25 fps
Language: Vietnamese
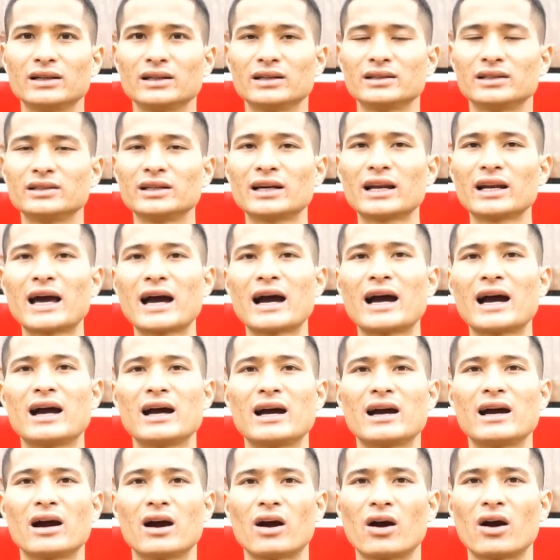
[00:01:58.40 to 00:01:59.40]
nghĩa là
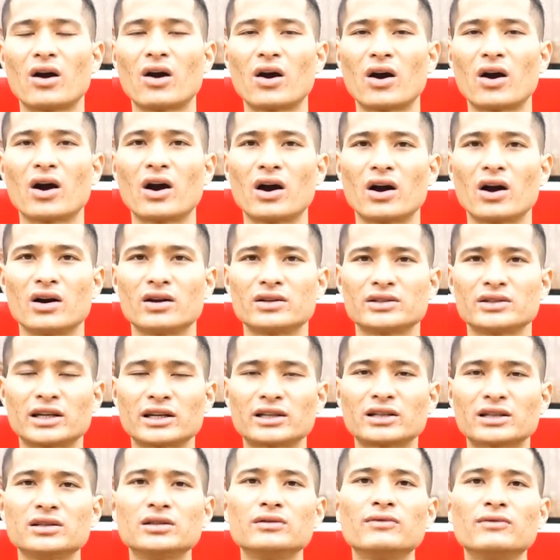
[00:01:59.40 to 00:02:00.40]
họ sẽ
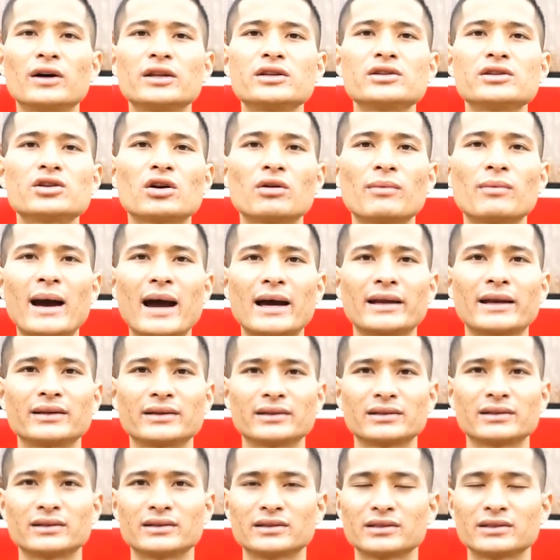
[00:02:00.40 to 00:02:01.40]
tư vấn cho bạn
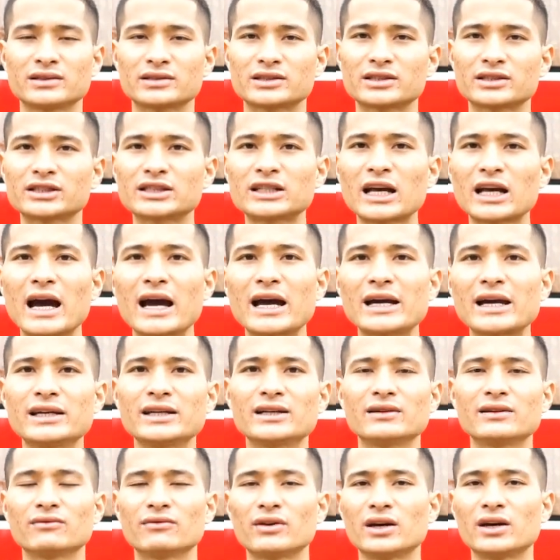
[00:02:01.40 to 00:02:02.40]
sai
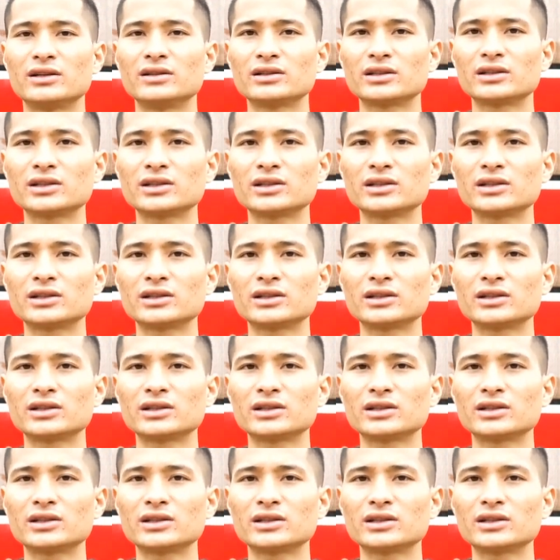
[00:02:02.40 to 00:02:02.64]
về những cái